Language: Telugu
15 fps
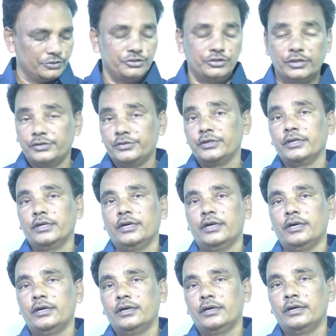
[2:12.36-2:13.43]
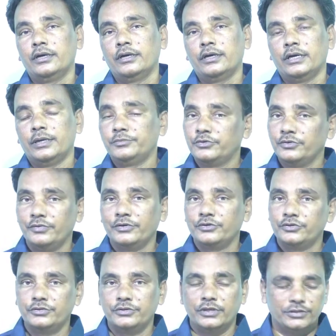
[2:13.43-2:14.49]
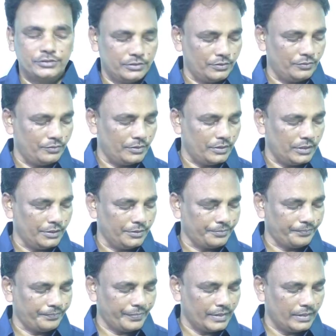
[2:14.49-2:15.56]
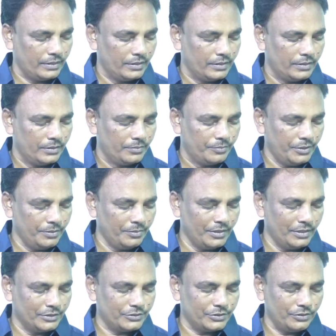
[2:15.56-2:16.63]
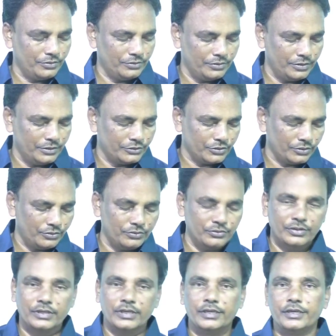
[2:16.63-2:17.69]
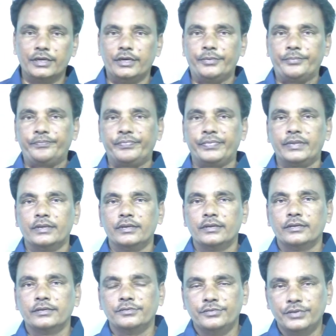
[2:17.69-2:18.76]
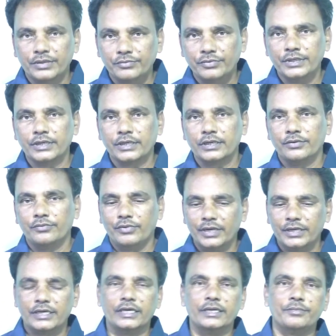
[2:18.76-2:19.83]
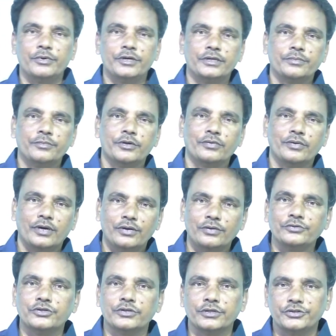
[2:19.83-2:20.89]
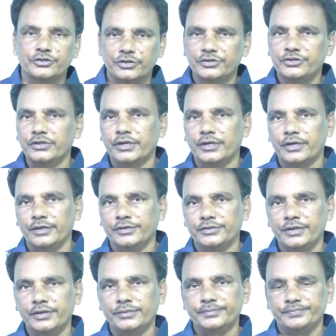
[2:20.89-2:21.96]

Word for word: శ్రద్ధగా అబ్జర్వేషన్ చేస్తూ ఉండాలి ప్రియమైన సహోదరి సహోదరులరా దేవుని యొక్క వాక్యాన్ని బట్టి మనం ఆలోచన చేసినట్లయితే